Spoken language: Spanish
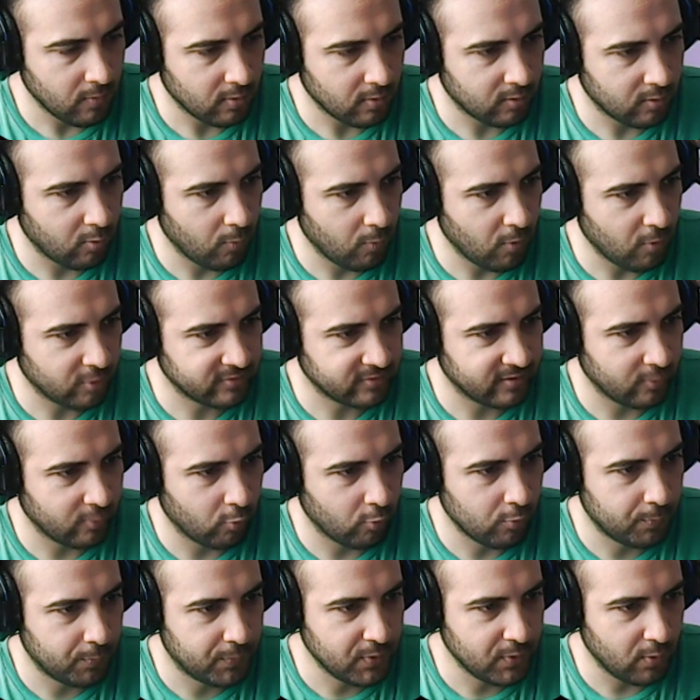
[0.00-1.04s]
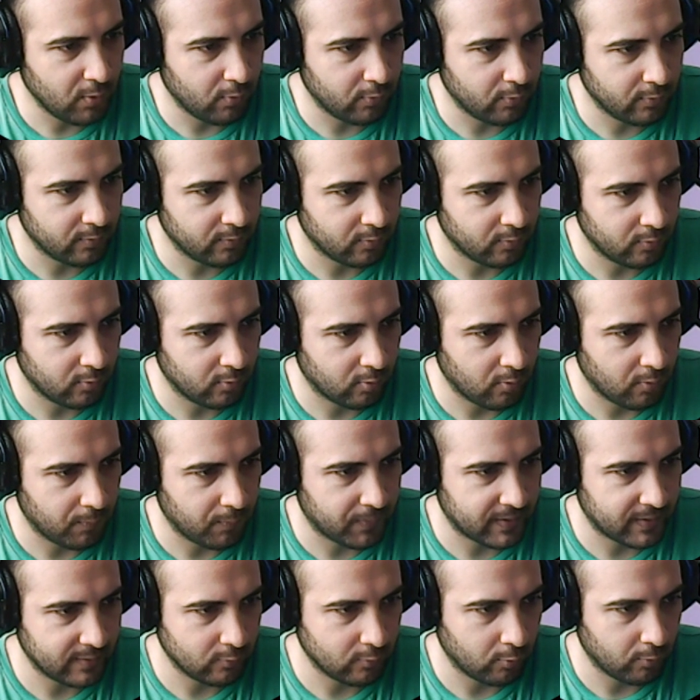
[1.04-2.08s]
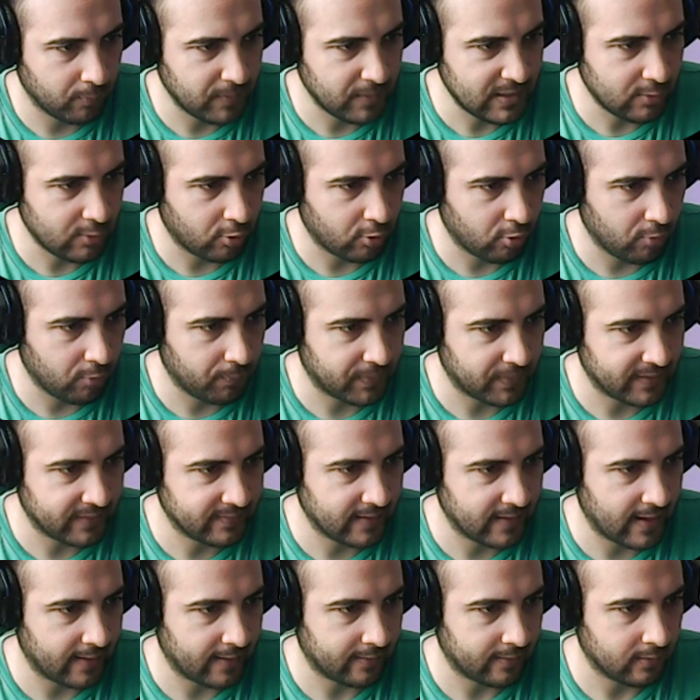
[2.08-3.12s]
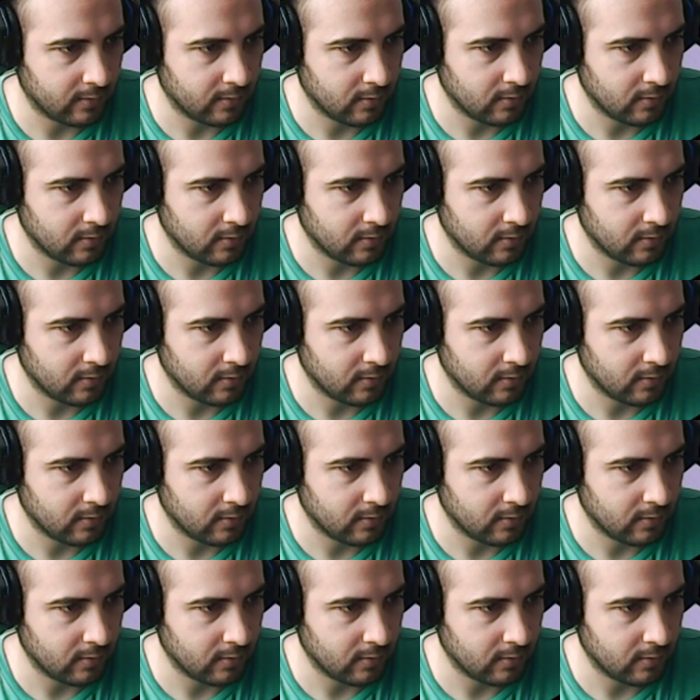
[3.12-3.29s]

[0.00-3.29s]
¿Cómo, se golpeó? No, comprendo. Mi no comprender.